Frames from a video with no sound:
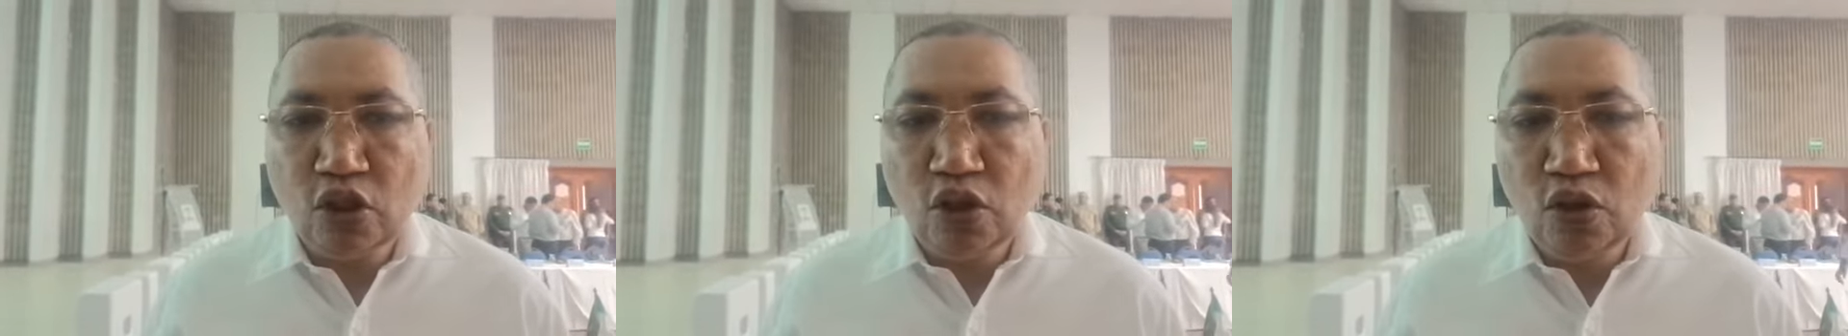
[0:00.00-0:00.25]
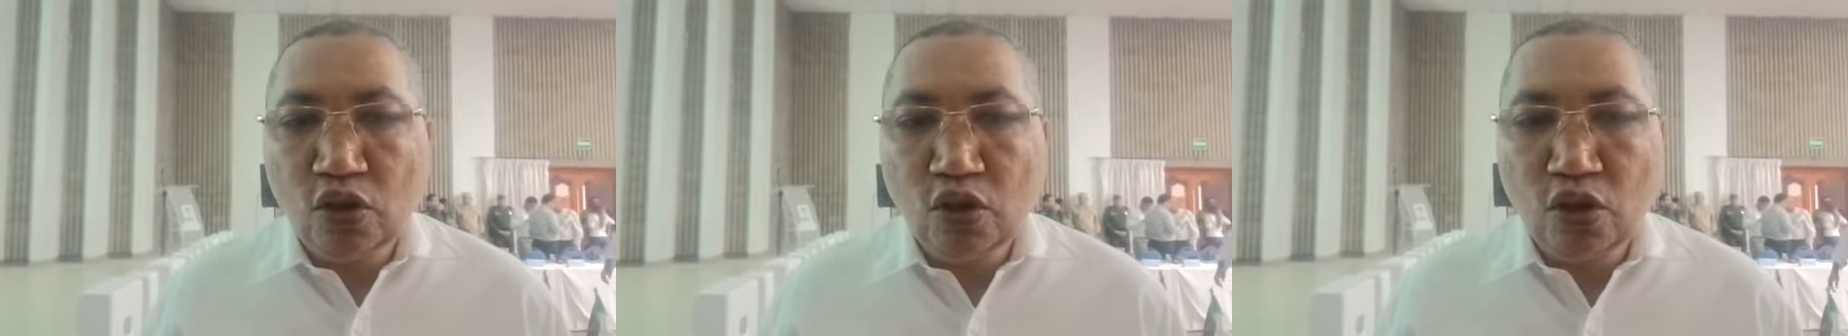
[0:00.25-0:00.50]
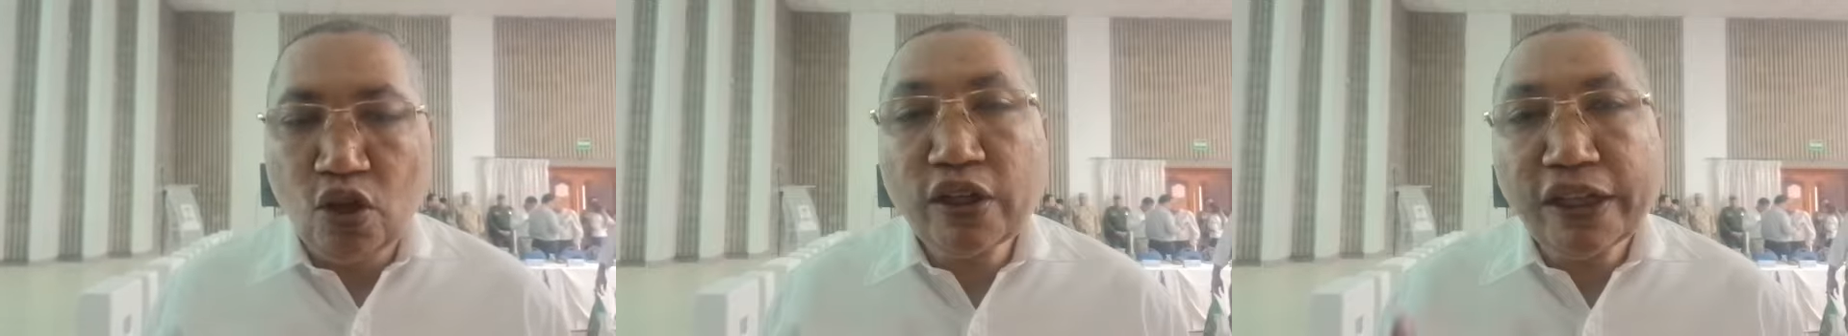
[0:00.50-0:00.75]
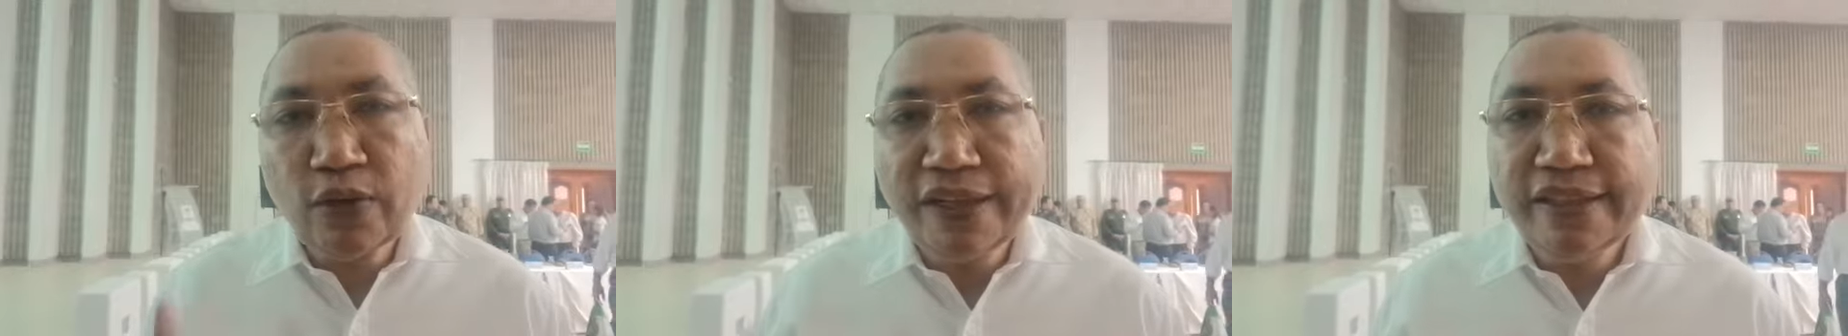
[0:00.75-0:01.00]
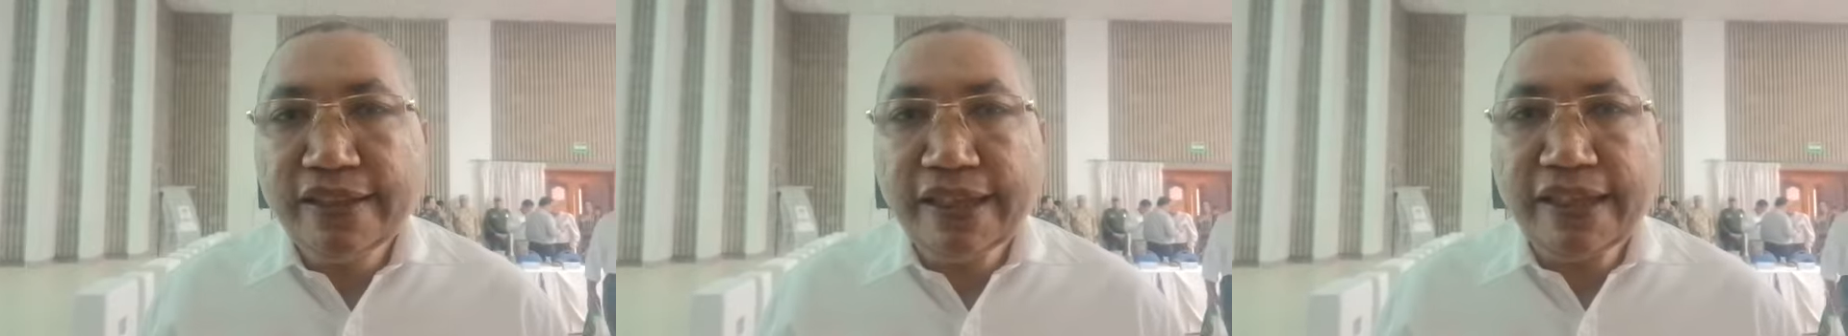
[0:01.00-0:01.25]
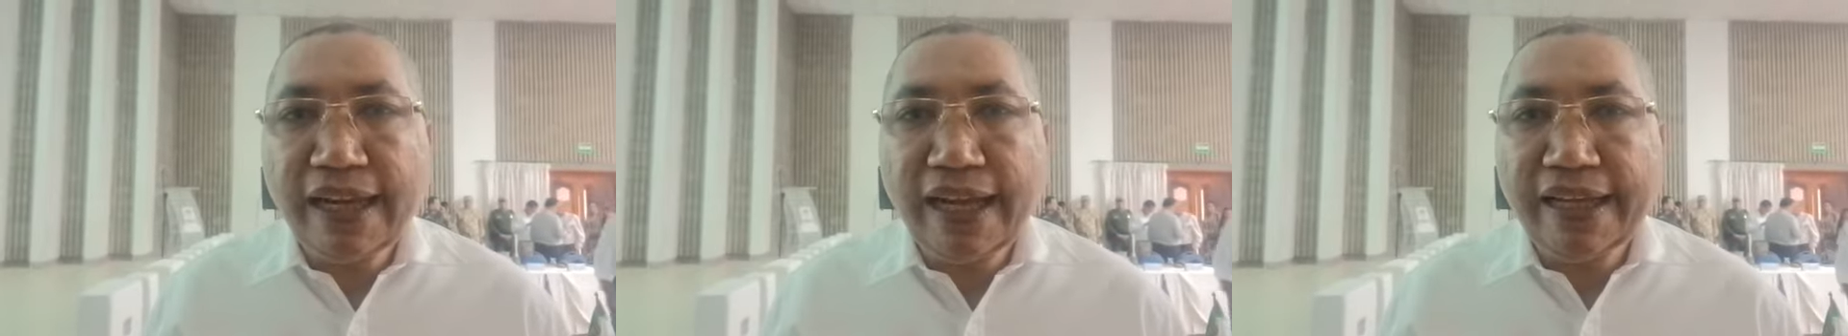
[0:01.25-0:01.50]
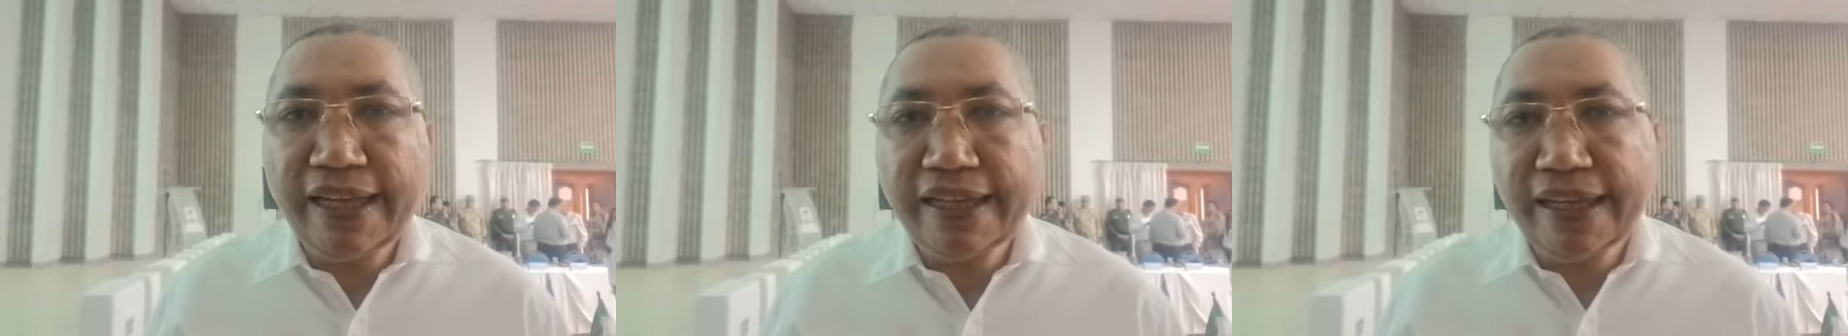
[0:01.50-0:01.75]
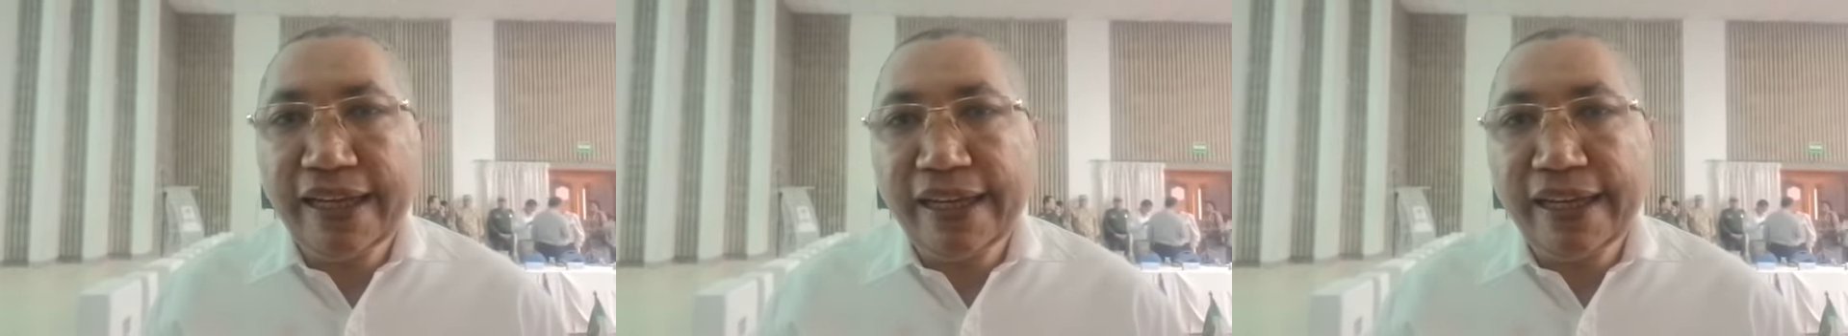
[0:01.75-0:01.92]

Eso lo que nos indica